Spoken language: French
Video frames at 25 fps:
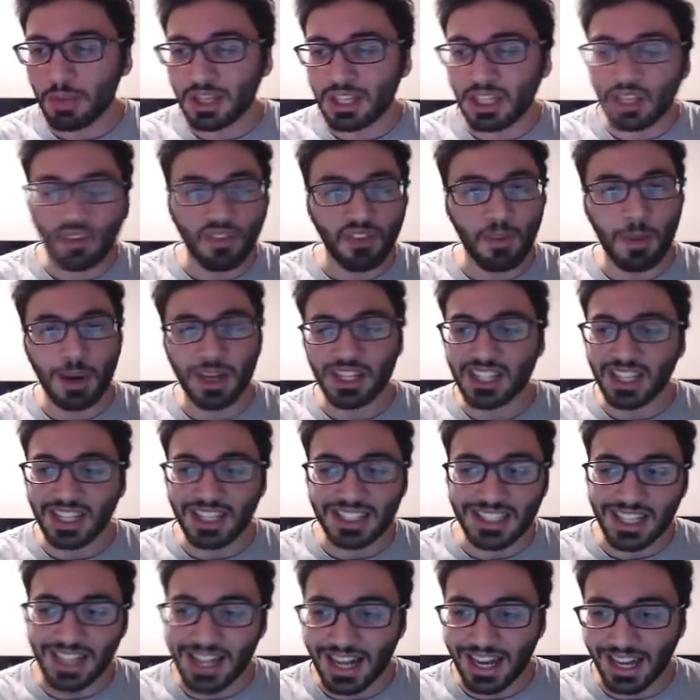qui se fait
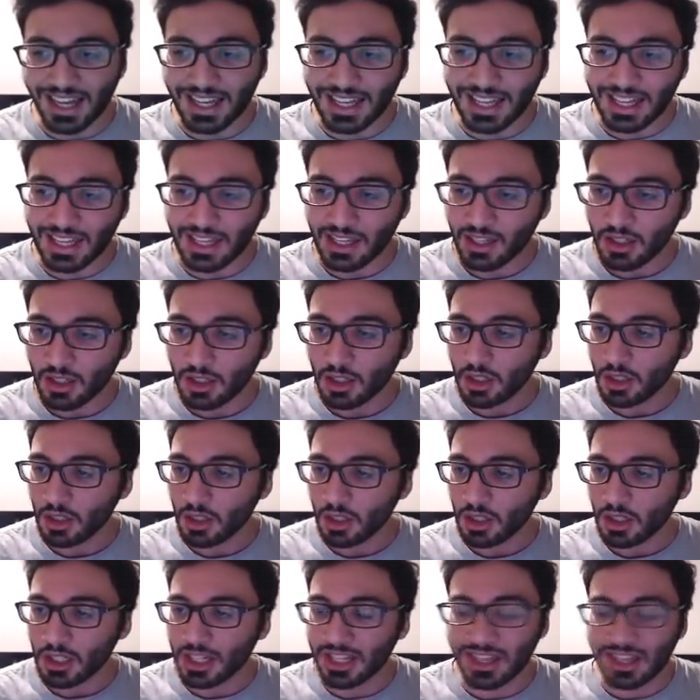martyriser à la récré.
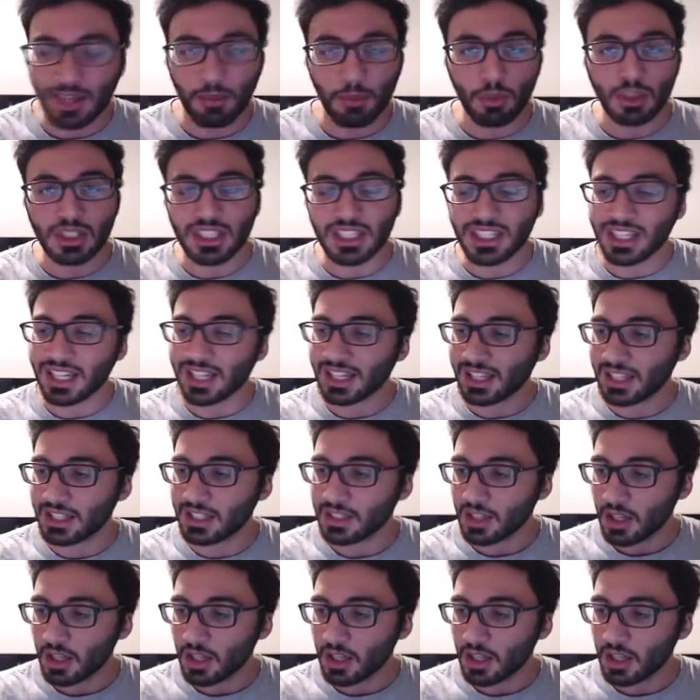Il a tellement de cicatrices.